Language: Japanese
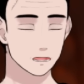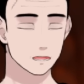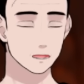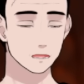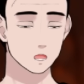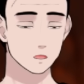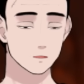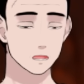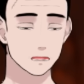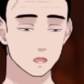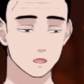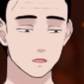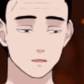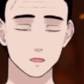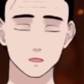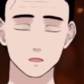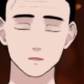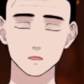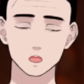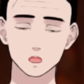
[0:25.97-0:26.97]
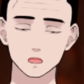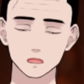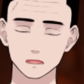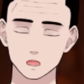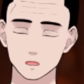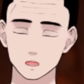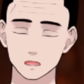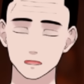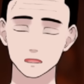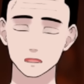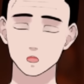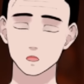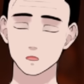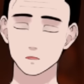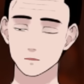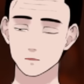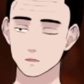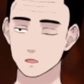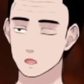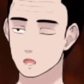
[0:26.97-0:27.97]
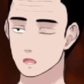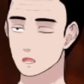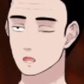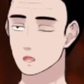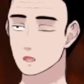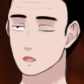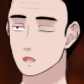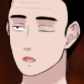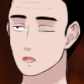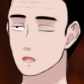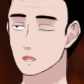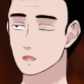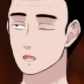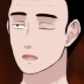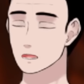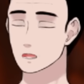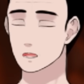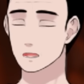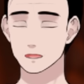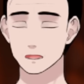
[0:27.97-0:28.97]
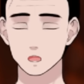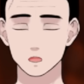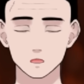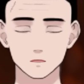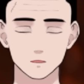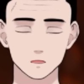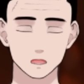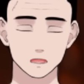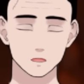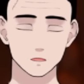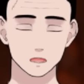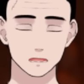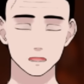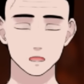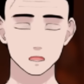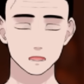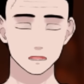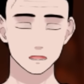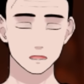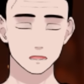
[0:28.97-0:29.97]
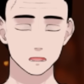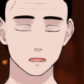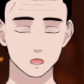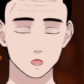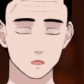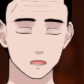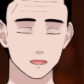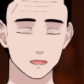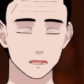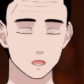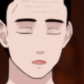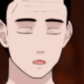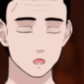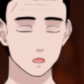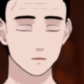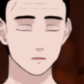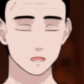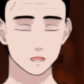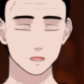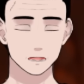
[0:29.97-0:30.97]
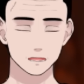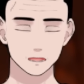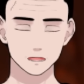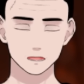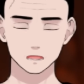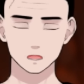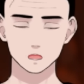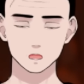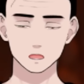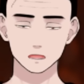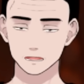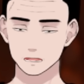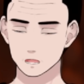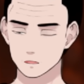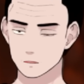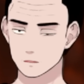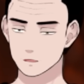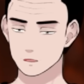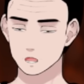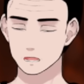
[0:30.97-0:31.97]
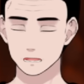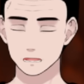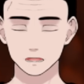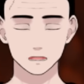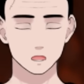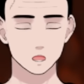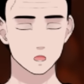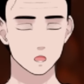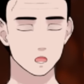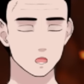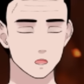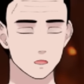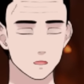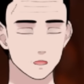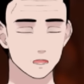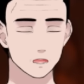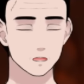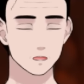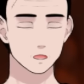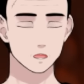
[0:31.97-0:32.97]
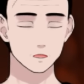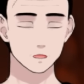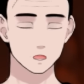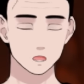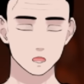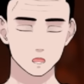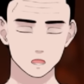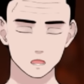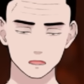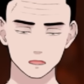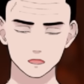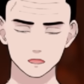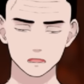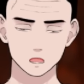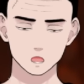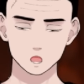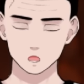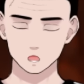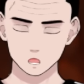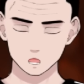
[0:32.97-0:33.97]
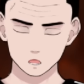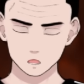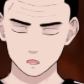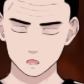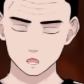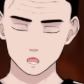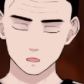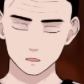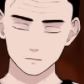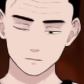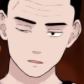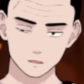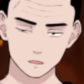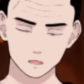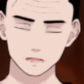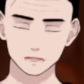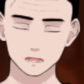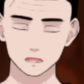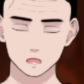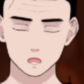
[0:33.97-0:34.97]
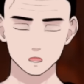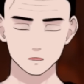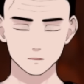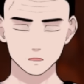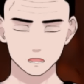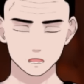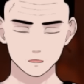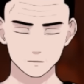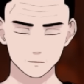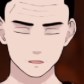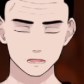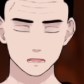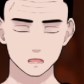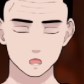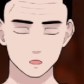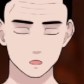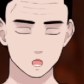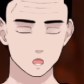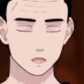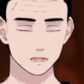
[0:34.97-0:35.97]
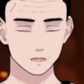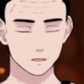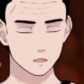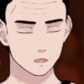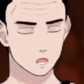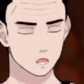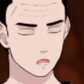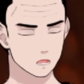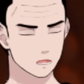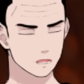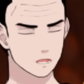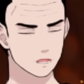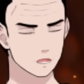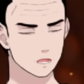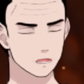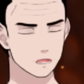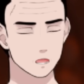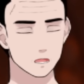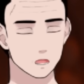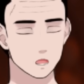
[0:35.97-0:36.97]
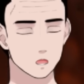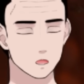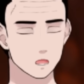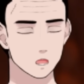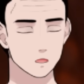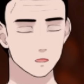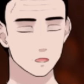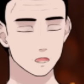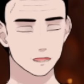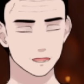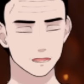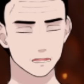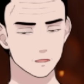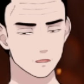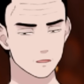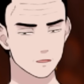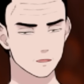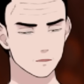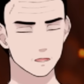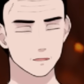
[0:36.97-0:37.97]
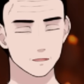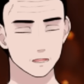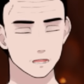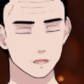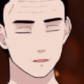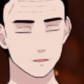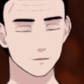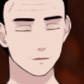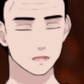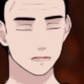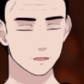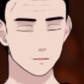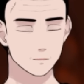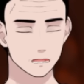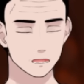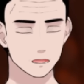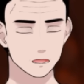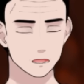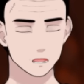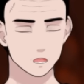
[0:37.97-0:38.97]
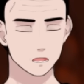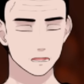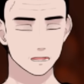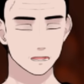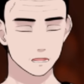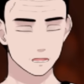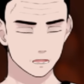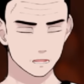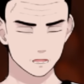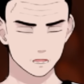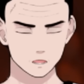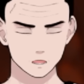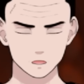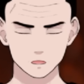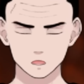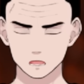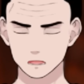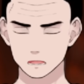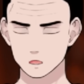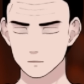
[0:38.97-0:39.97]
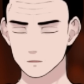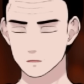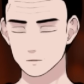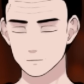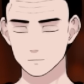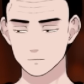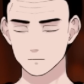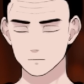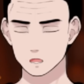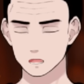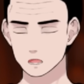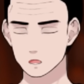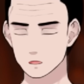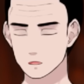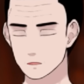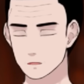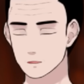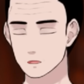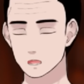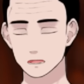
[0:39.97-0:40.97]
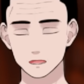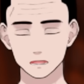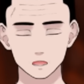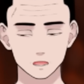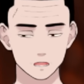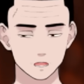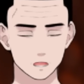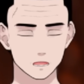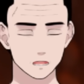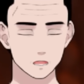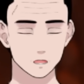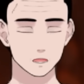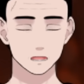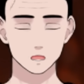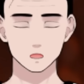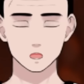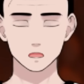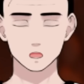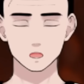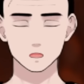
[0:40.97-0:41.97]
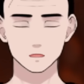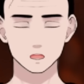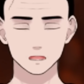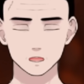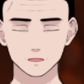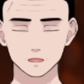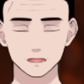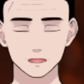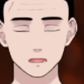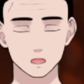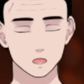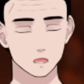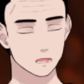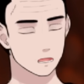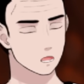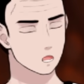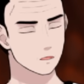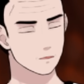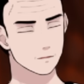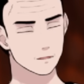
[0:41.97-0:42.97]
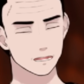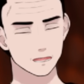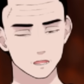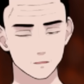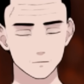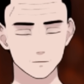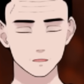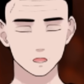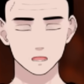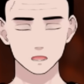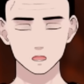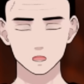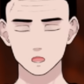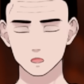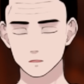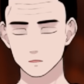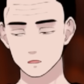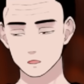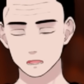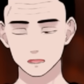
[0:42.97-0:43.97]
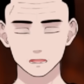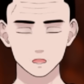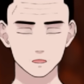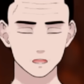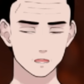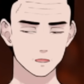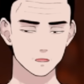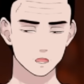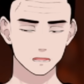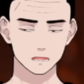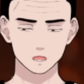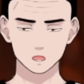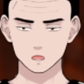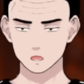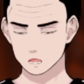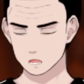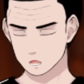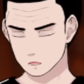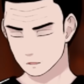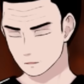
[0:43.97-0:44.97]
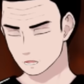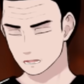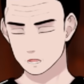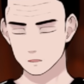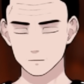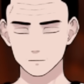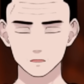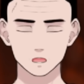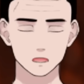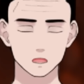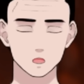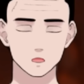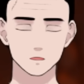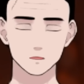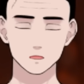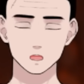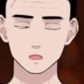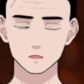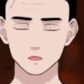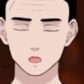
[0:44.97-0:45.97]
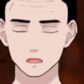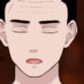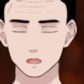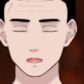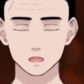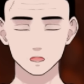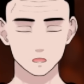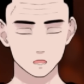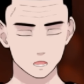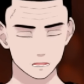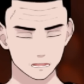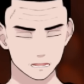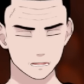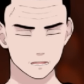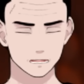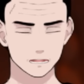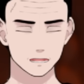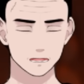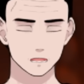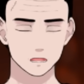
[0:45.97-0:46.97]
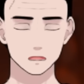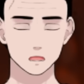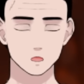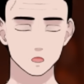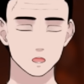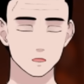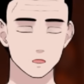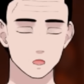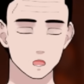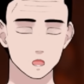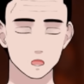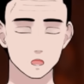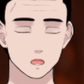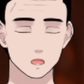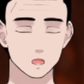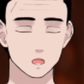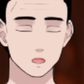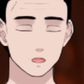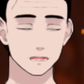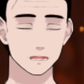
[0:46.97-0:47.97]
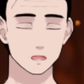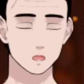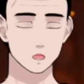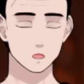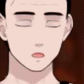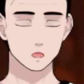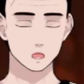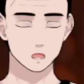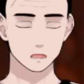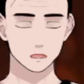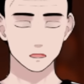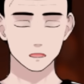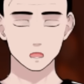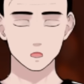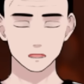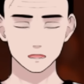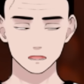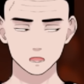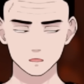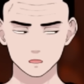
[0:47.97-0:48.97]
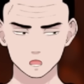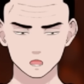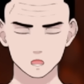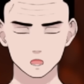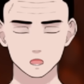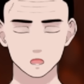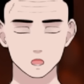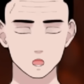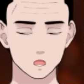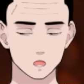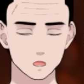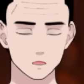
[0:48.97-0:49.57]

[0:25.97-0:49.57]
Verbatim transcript: まあ私はね、本当に去年の暮れぐらいから、まあ性被害、加害の報道が出た時に、心を本当に痛めまして、もう松本人志様のことを疑ってしまったんですね。ああ、そういうことをやっている。私もかなり糾弾したんですが、いろんなインフルエンサーとか、いろんな女優さんとか、いろんな方が松本人志さんのことを毎日のように、